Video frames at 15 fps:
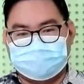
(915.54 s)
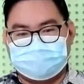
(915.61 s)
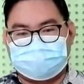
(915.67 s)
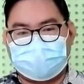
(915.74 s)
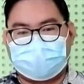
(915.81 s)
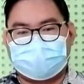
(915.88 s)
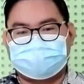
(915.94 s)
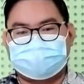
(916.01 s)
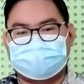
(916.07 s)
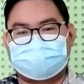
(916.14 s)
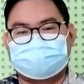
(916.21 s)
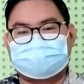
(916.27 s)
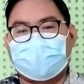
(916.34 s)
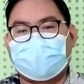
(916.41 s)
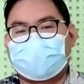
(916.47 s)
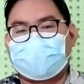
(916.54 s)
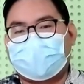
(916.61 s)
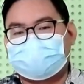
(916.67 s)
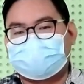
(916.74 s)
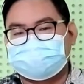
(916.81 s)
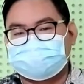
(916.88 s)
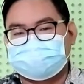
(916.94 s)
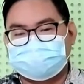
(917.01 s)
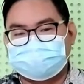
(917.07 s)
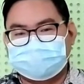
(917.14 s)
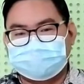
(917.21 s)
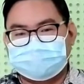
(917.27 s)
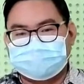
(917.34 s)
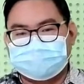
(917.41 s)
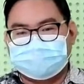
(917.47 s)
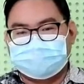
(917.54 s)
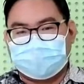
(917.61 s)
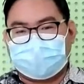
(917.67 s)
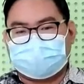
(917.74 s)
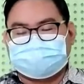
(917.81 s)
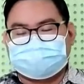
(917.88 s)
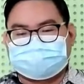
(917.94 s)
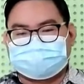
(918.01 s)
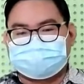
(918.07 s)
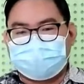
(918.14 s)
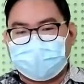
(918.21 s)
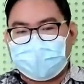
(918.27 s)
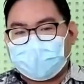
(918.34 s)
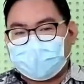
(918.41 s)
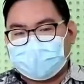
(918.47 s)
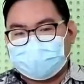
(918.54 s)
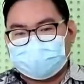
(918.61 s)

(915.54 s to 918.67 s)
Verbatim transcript: ia akan direndahkan, akan ditebang,